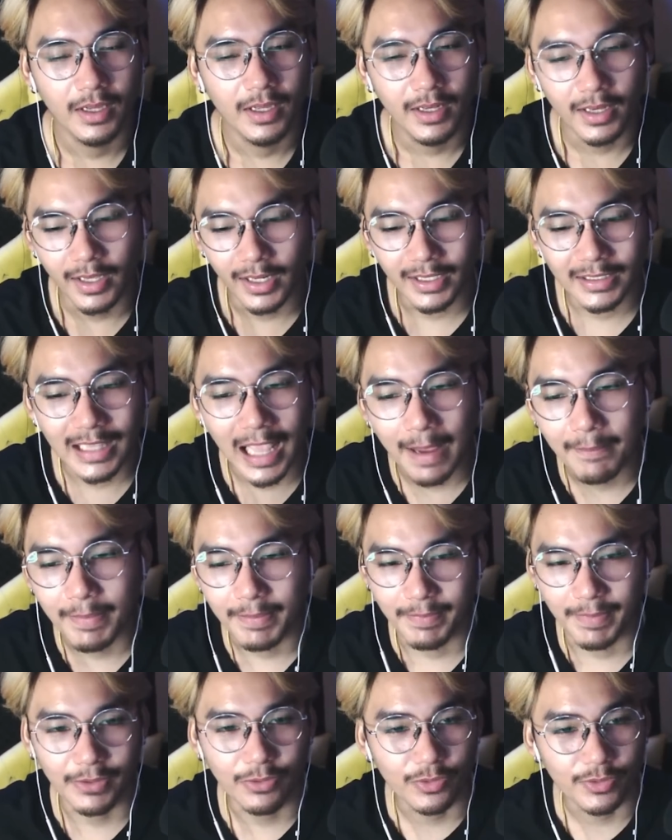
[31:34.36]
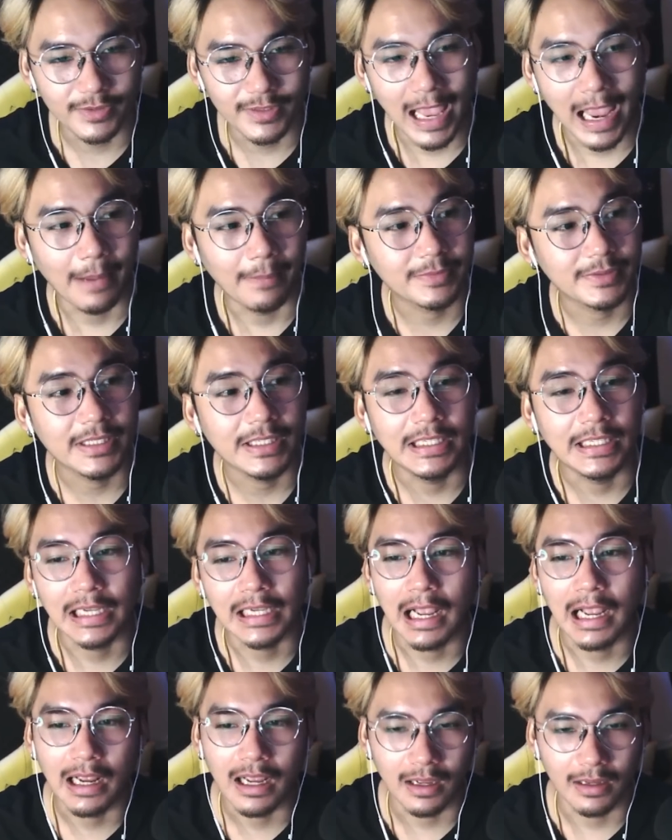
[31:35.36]
แล้วก็ทำแบบนี้อยู่ สามสี่ ค
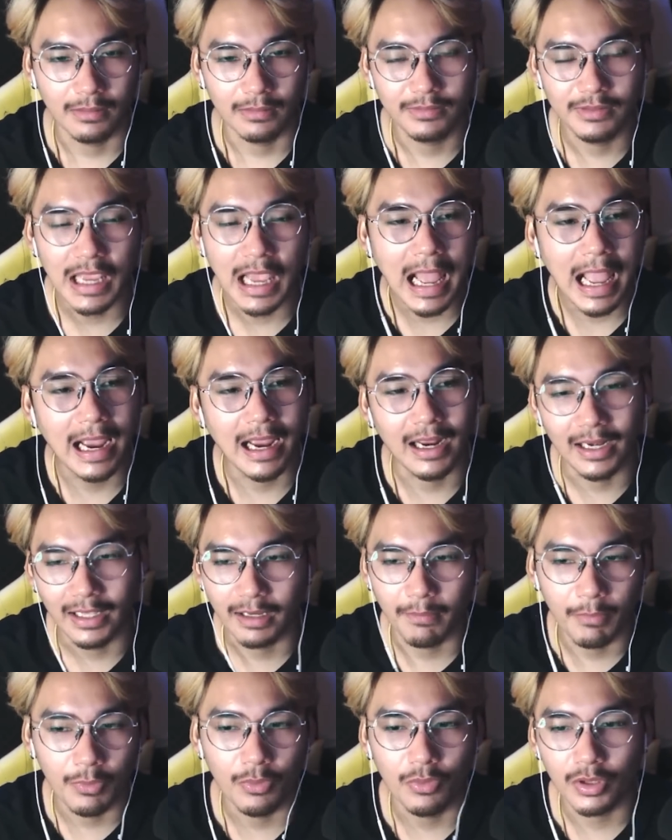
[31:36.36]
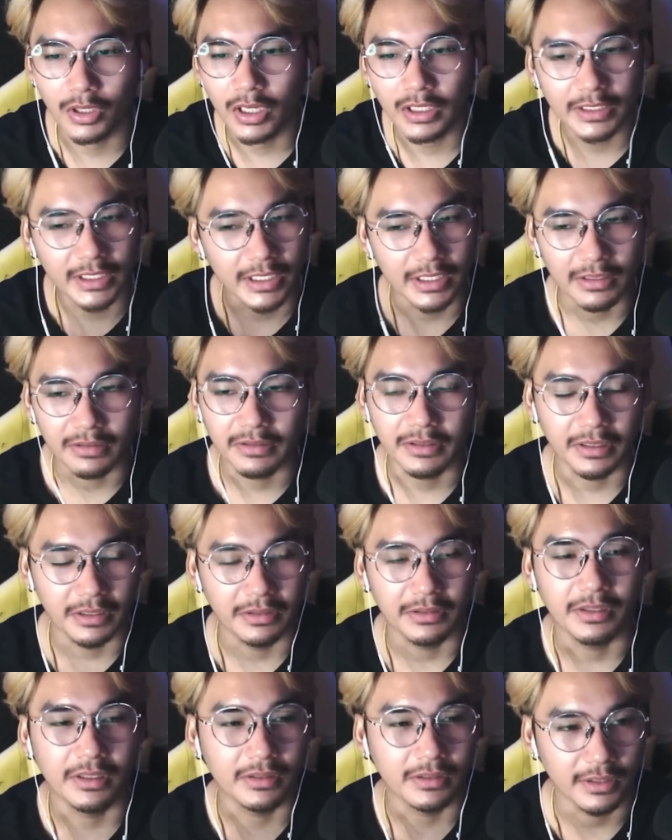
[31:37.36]
รั้งอะย่างอะไรก็ไม่รู้แล้วก็กินกิน
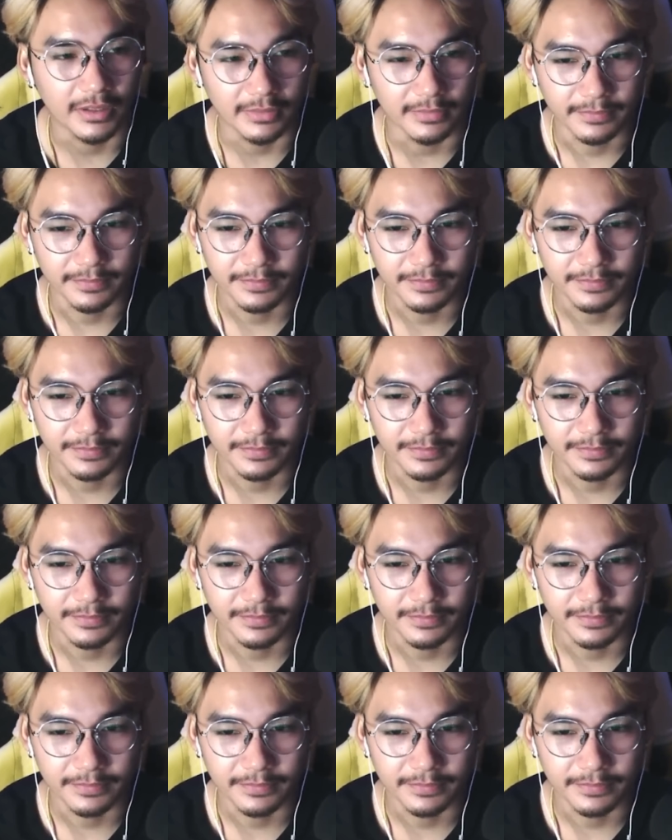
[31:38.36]
กินกิน